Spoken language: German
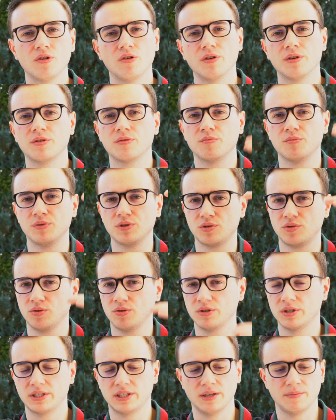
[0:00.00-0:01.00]
und bist
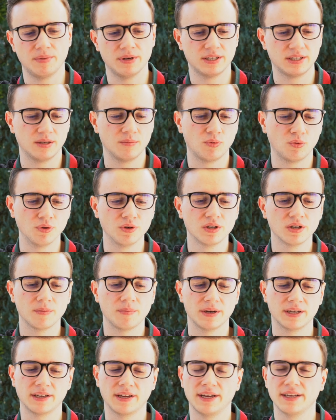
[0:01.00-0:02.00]
so Step by Step runter
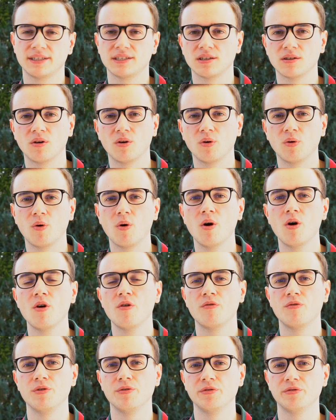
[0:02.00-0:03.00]
bei 13,45 Euro,
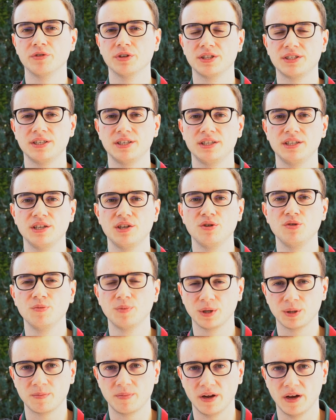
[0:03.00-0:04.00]
die dir
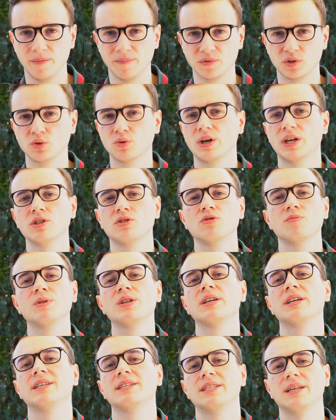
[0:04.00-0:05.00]
übrig bleiben. So kannst du mit
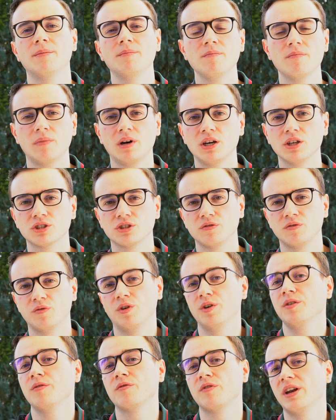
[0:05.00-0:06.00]
einer Gesamtmarge
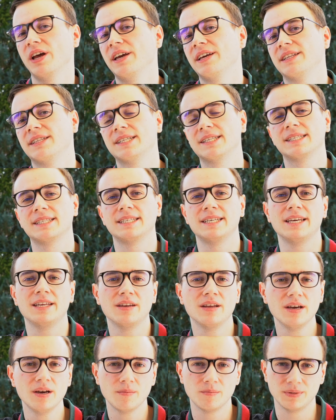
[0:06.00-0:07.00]
von vielleicht
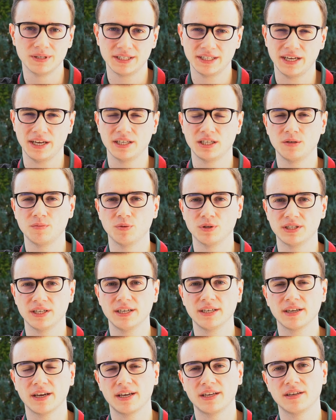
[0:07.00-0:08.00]
10 bis 30
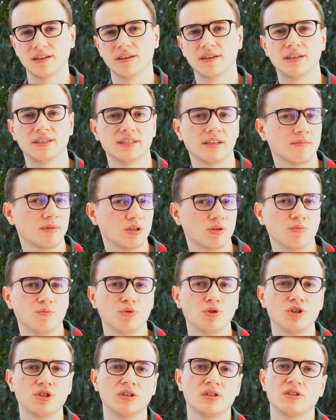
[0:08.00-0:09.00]
Prozent rechnen. Ich sag mal, so im
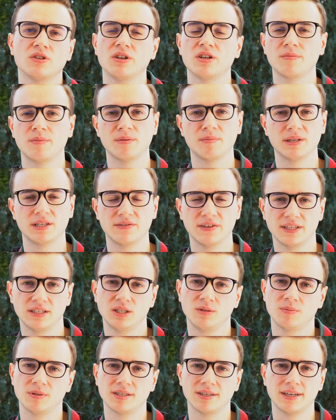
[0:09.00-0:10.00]
Durchschnitt sollte man bei
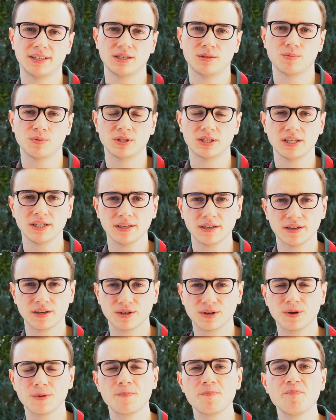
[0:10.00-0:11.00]
20 bis 30 Prozent
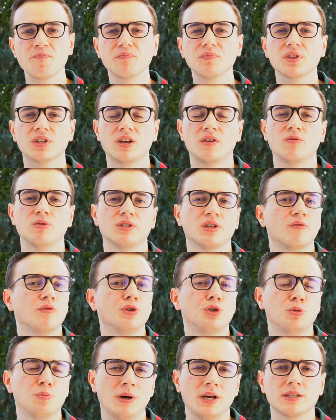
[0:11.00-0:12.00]
rechnen, ja, wo es dann
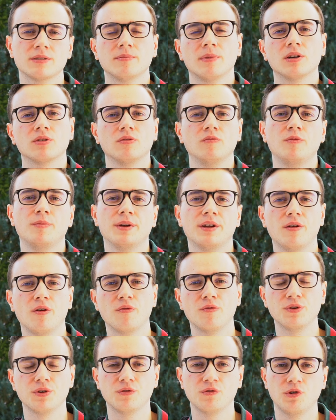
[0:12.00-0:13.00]
wirklich Spaß macht und wo man dann auch
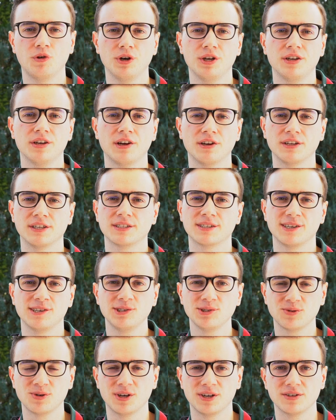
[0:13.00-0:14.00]
wirklich Freude an der
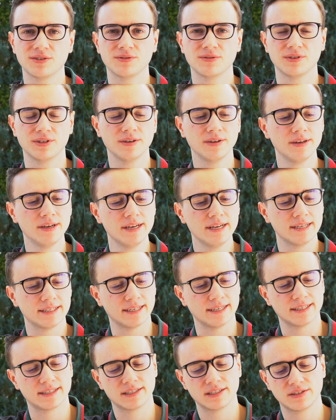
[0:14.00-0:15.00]
Skalierung hat. Ja. Das
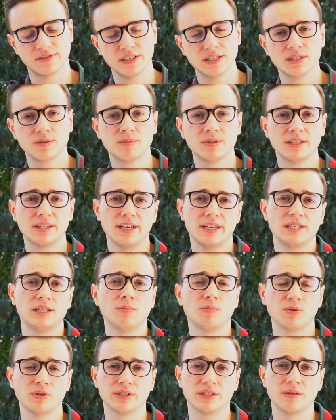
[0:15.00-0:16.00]
heißt, 20 bis 30
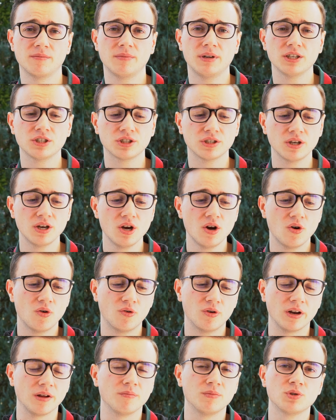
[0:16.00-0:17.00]
Prozent Marge
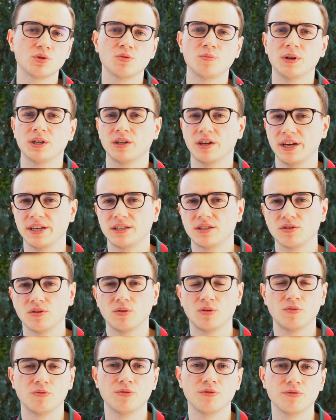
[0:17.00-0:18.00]
und dann bist du bei 13,45
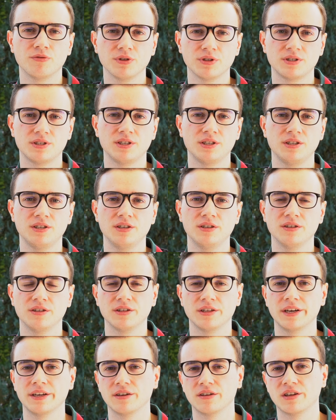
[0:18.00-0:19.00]
Euro, die in
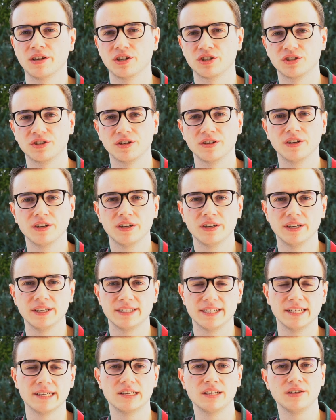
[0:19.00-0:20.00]
deiner Tasche
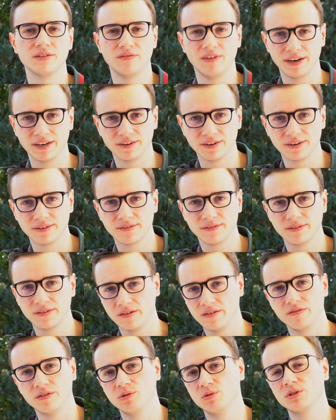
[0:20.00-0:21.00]
letztendlich wandern.
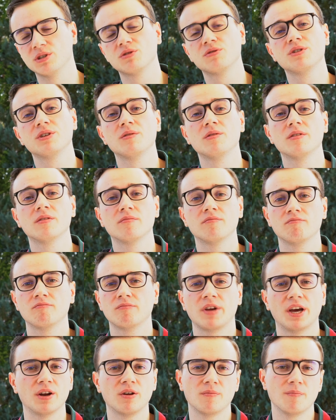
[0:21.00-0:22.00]
Ja, wenn du jetzt natürlich ein
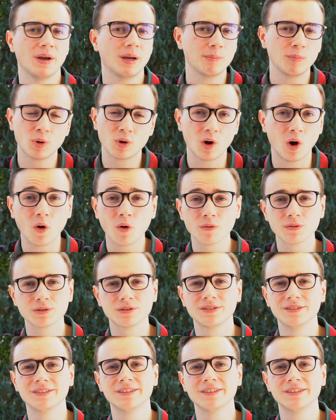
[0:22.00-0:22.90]
keine Ahnung, MacBook kaufst